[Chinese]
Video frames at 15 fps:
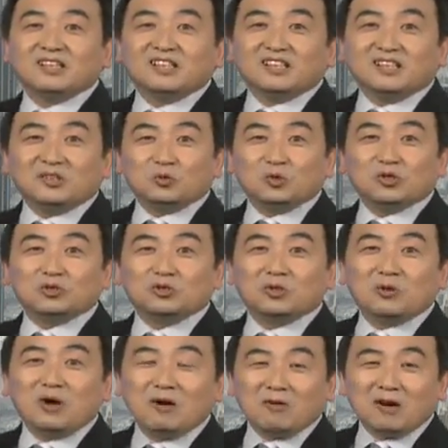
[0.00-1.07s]
很多学
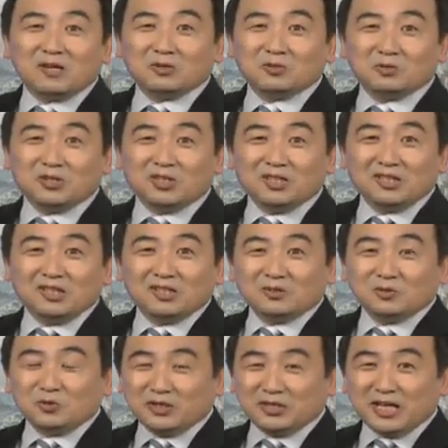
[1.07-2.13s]
画画的说，
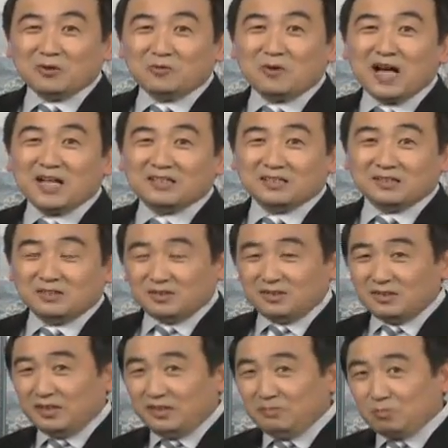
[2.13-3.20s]
最难画的、
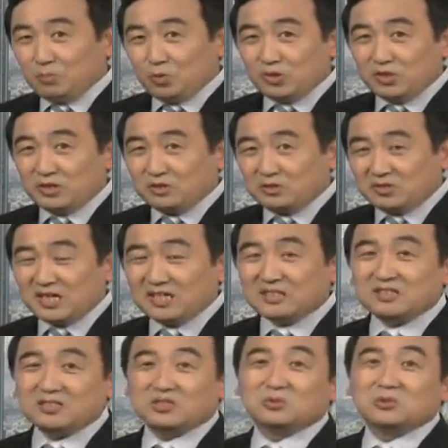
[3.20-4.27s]
临摹的就是他这
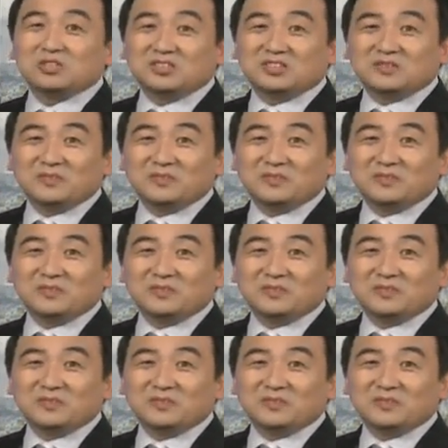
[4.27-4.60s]
个手指。